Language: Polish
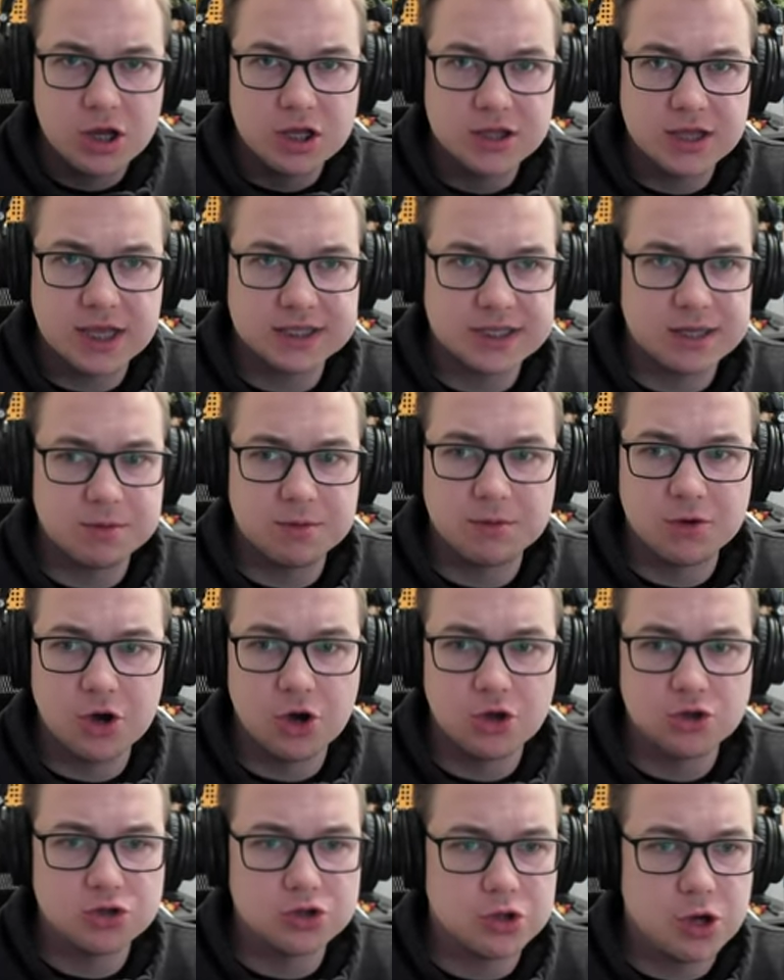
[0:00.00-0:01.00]
na samym
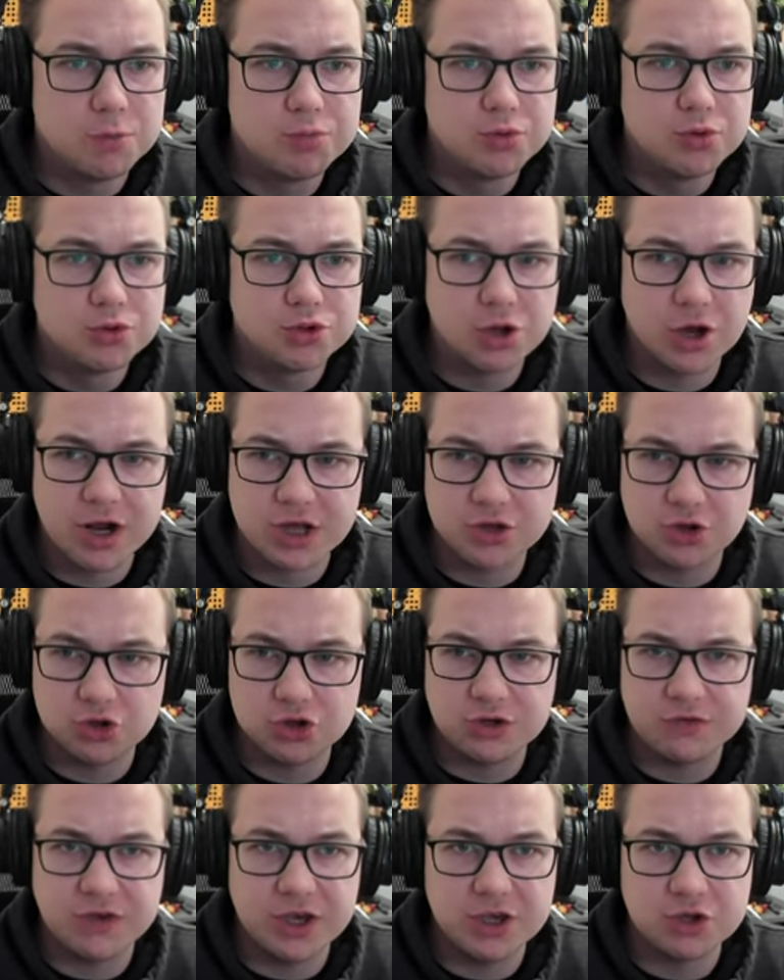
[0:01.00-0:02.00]
końcu o 1,5 do
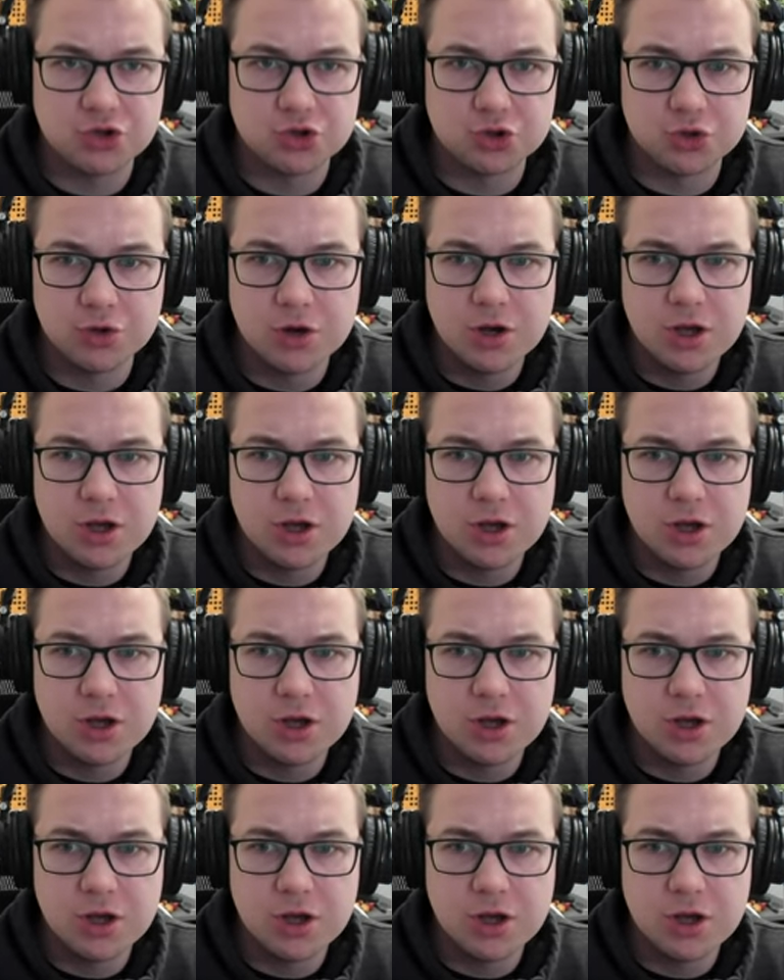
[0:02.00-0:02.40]
9